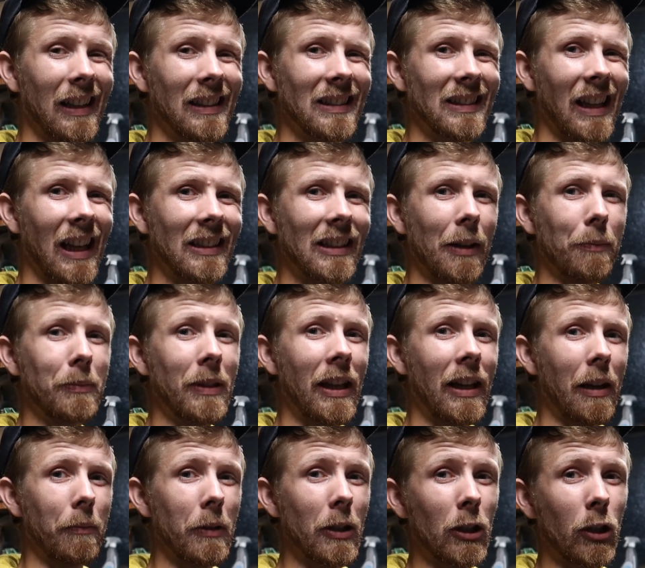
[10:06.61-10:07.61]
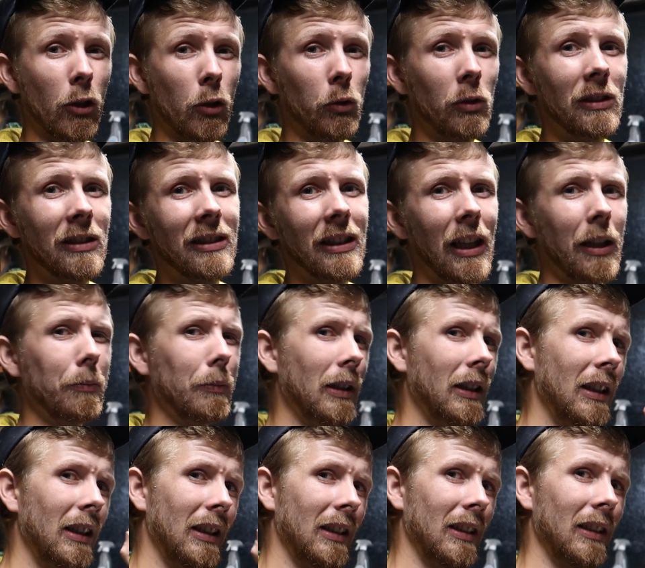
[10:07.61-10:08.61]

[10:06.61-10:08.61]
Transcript: z adapterem i króćcem,